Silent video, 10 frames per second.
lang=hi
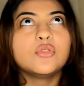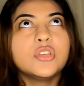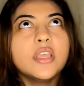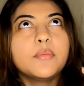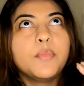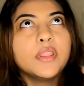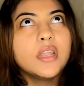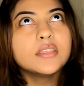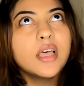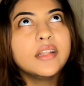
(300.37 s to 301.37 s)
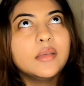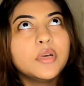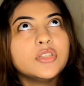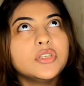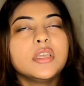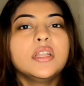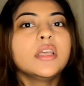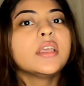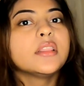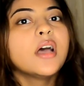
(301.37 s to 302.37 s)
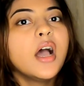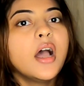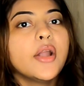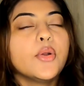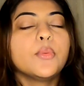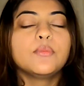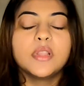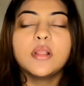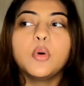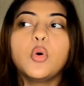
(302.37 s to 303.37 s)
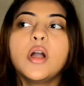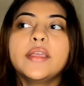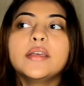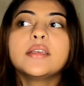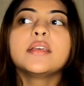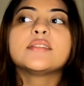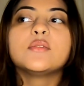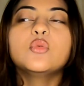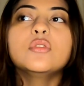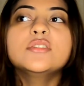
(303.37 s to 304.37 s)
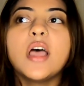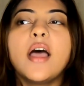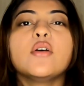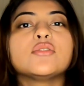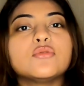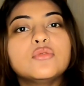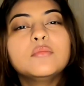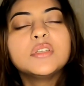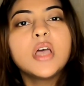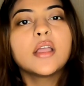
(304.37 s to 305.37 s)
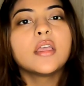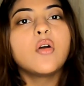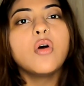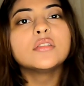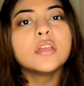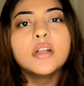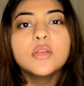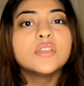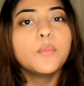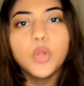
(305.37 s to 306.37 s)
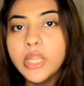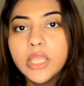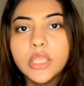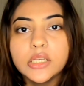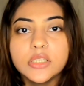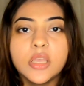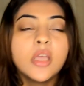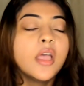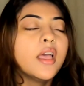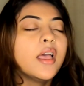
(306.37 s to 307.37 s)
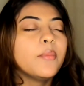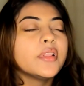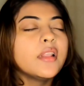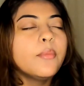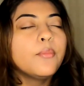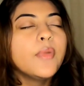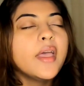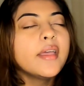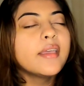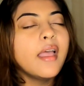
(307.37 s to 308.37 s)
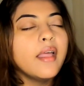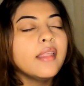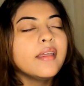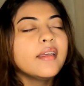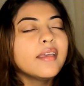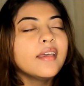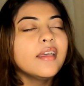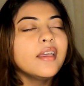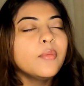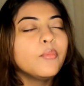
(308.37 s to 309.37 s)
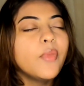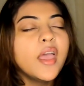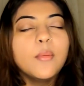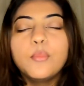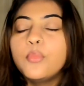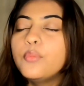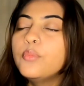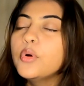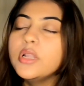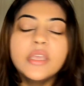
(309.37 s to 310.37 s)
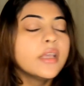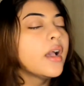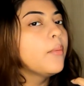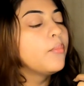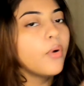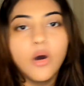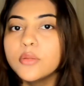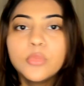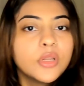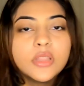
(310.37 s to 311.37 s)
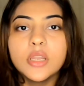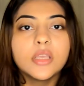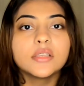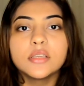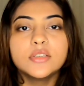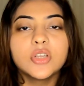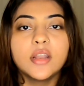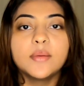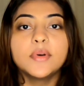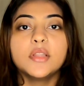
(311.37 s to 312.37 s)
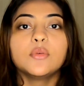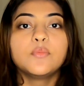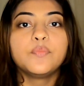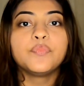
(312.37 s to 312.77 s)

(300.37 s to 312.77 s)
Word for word: सोचें एक पंद्रह साल की बच्ची के लिए कितना हार्ड मतलब होगा ये कि स्कूल जाए और स्कूल में जाके कॉन्स्टेंटली उसे बुली किया जाए मतलब मैं कह लें कि मैं बुलिंग का बहुत बुरी तरीके से निशाना बनी